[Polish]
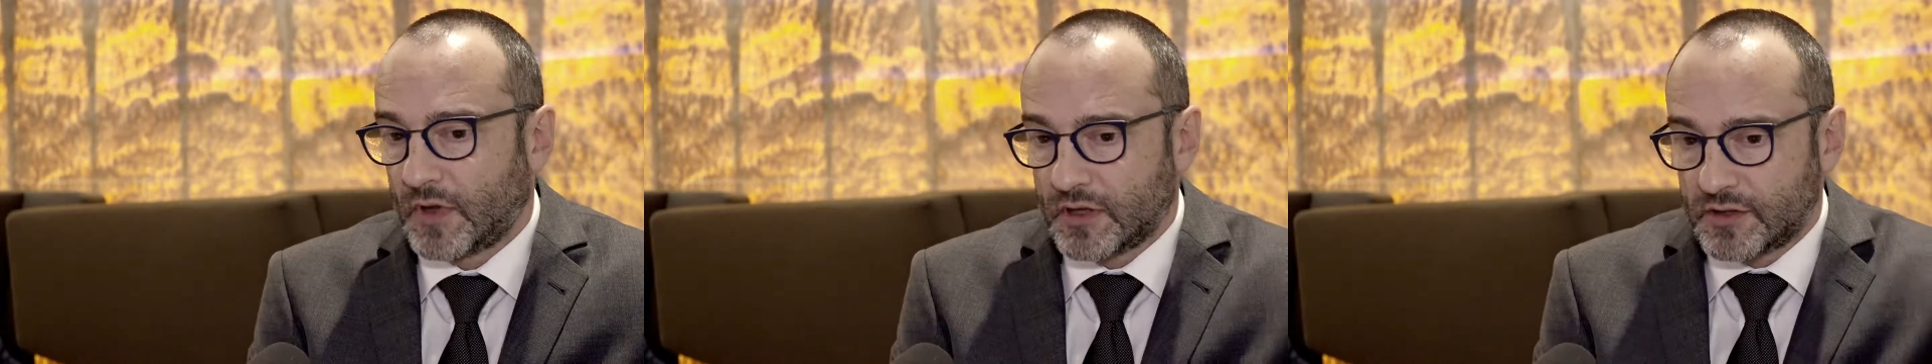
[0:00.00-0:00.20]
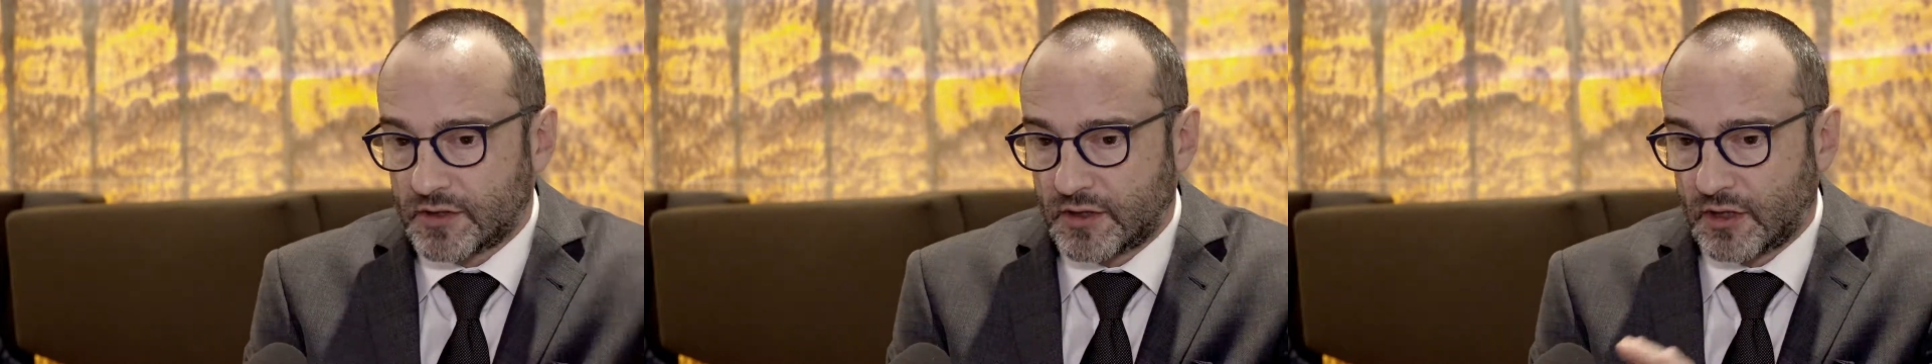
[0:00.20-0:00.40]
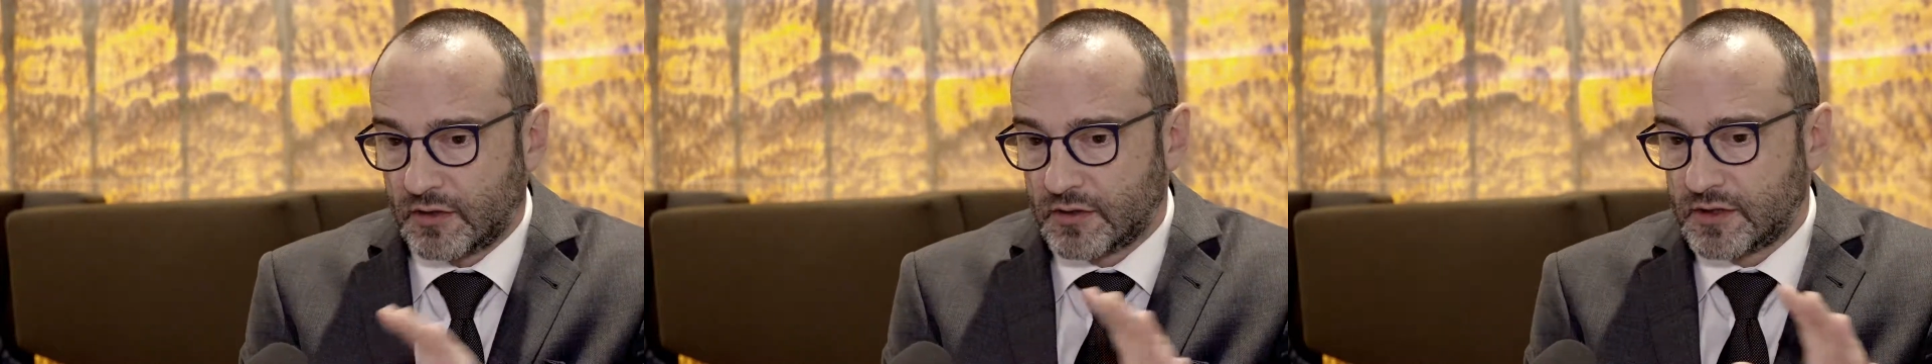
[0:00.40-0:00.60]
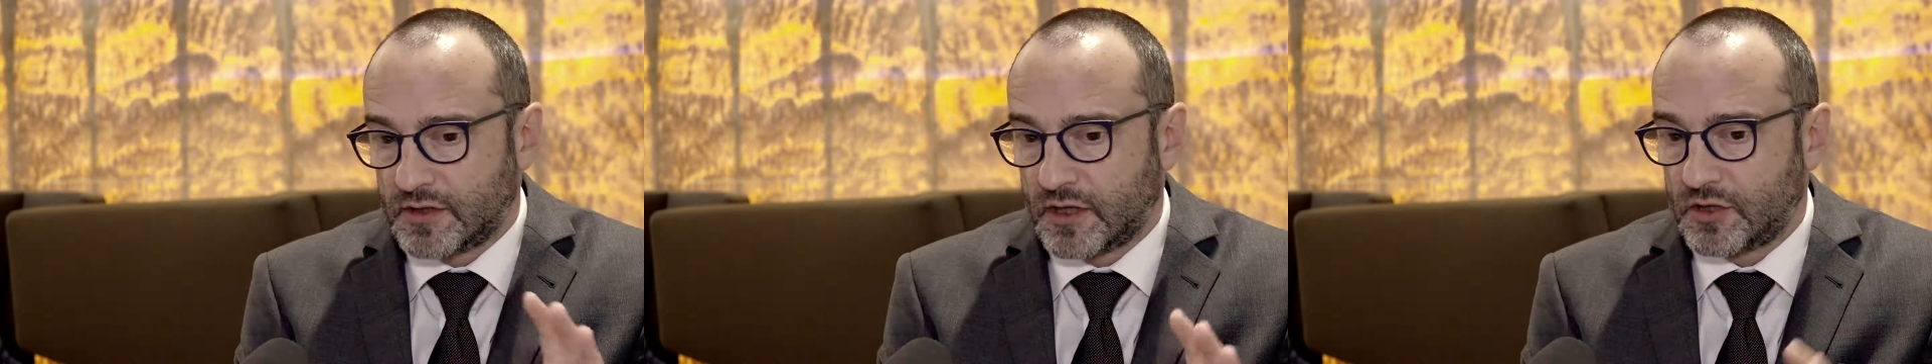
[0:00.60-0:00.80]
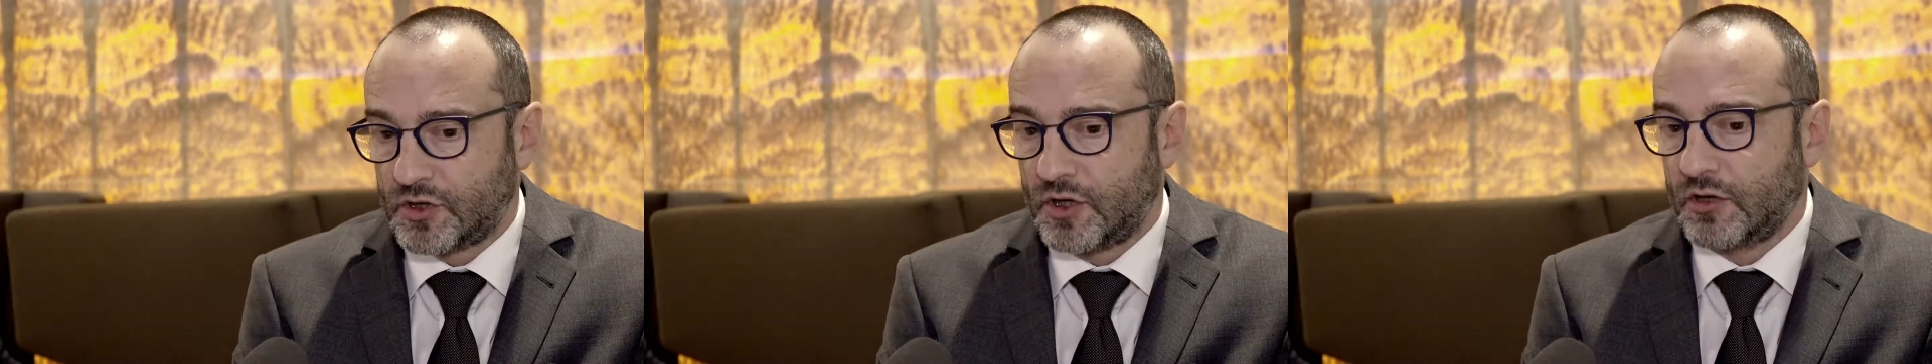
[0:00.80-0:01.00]
z, te, z,
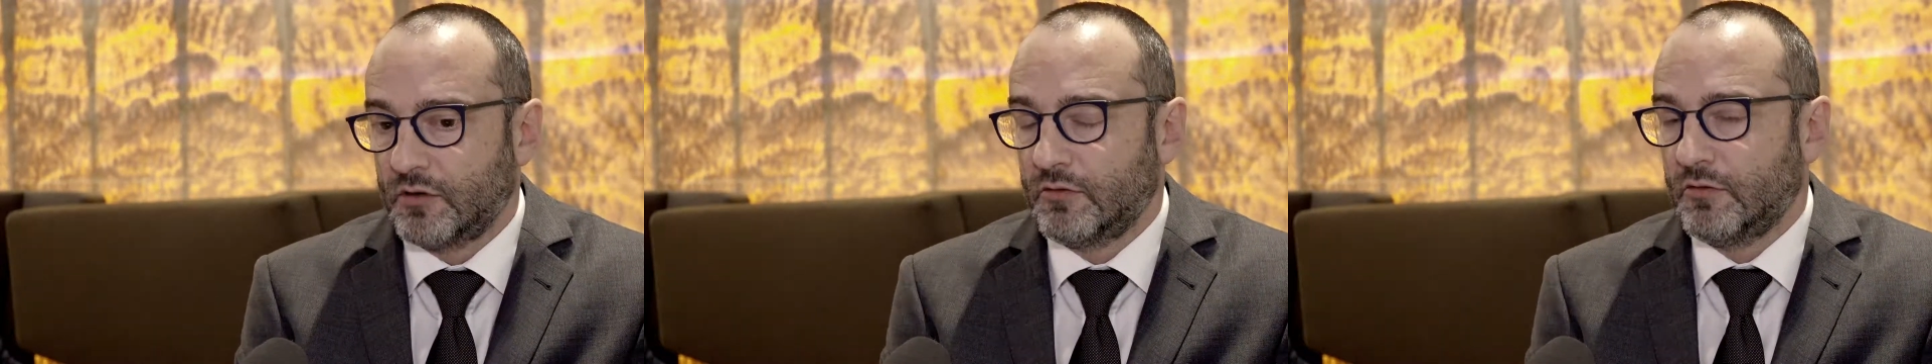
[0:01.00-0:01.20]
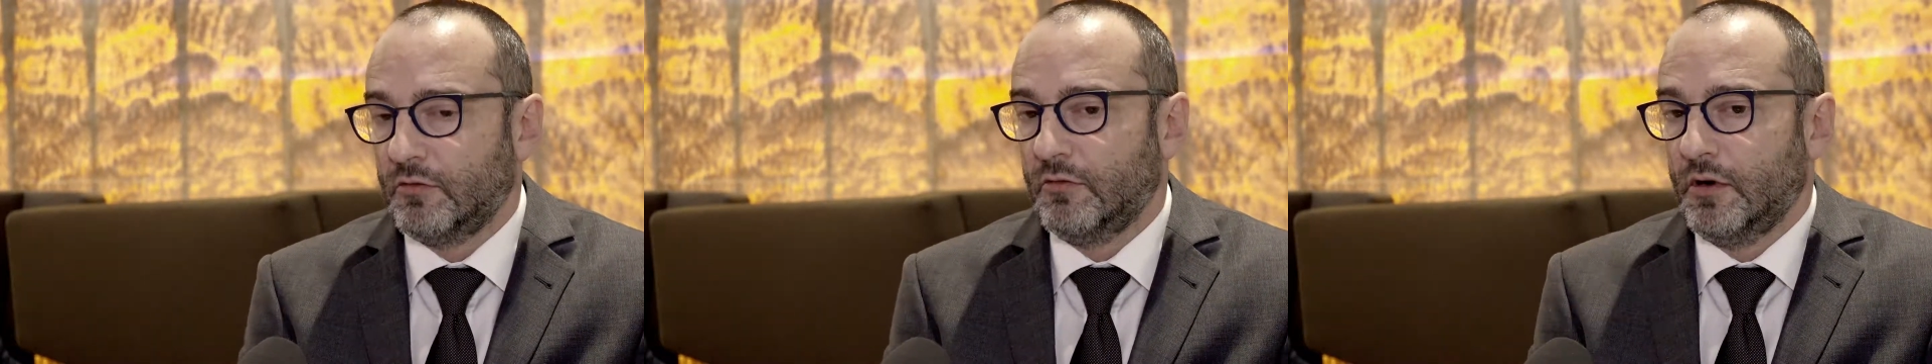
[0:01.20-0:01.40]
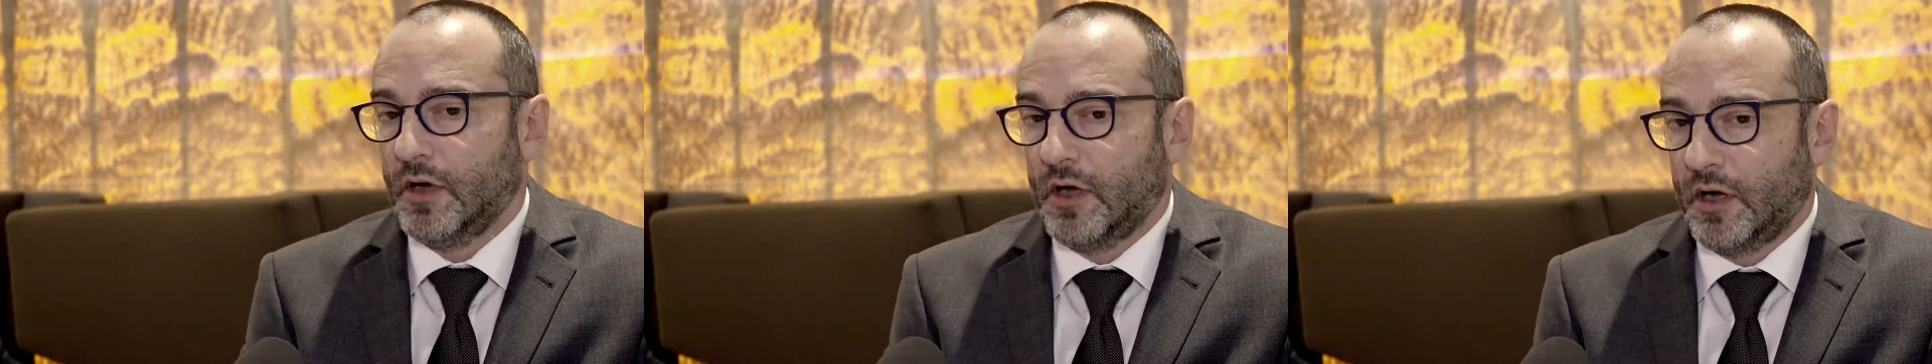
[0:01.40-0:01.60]
zasięgu